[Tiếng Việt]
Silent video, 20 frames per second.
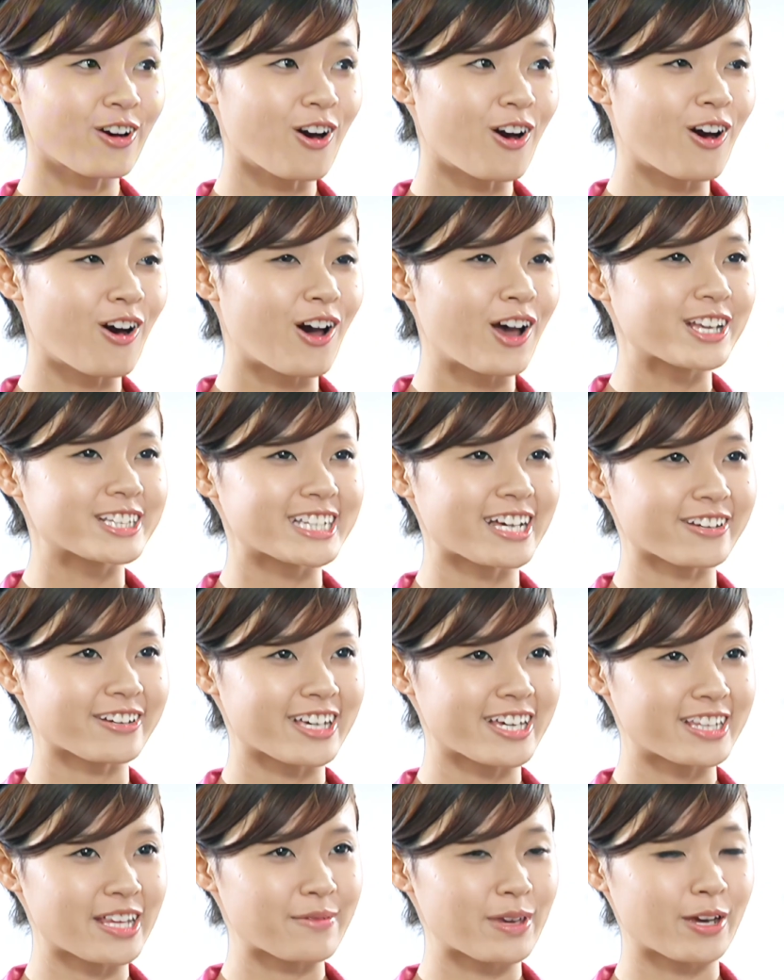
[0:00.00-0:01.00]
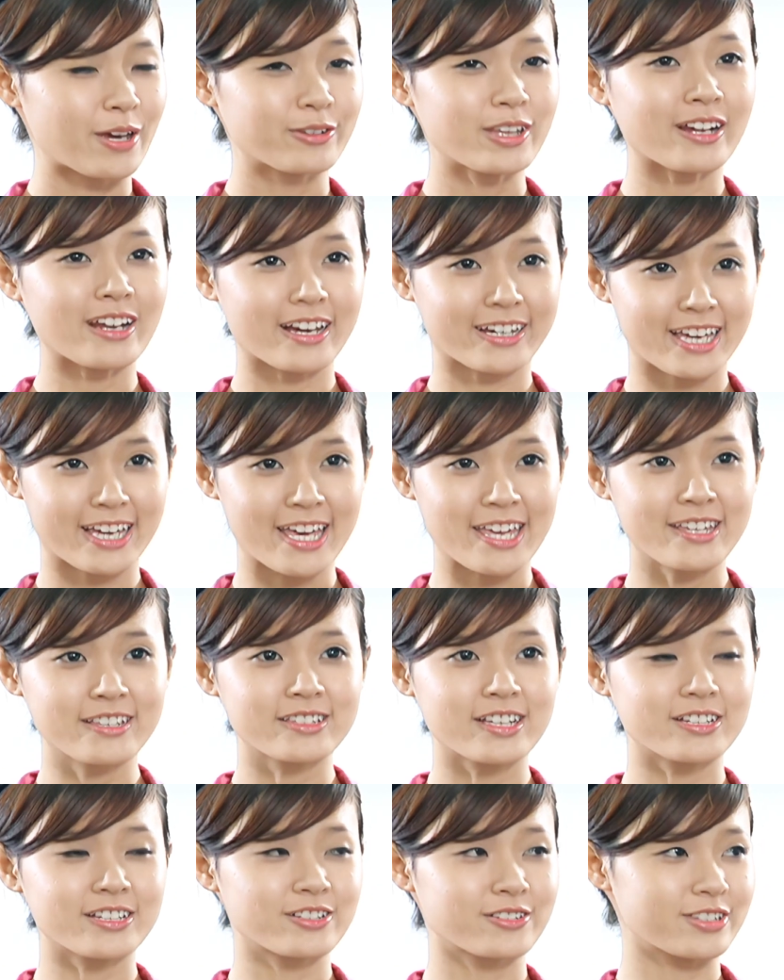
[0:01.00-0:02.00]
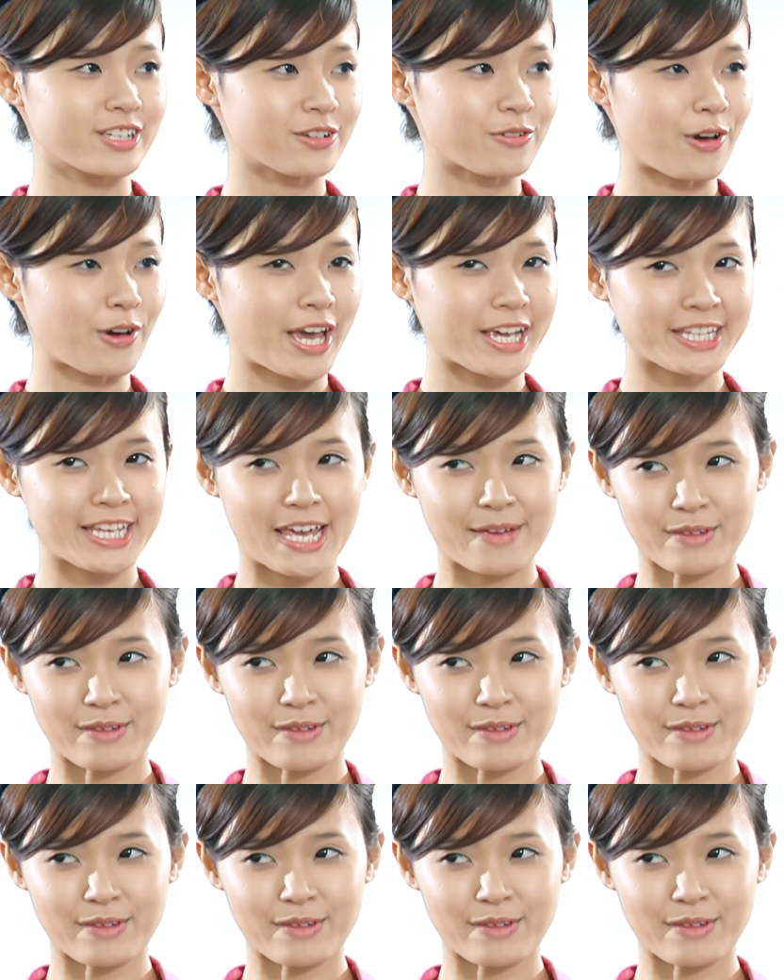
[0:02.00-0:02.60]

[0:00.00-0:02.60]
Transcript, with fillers: thưa cô, sau khi tìm hiểu thật là kỹ thị trường chứng khoán,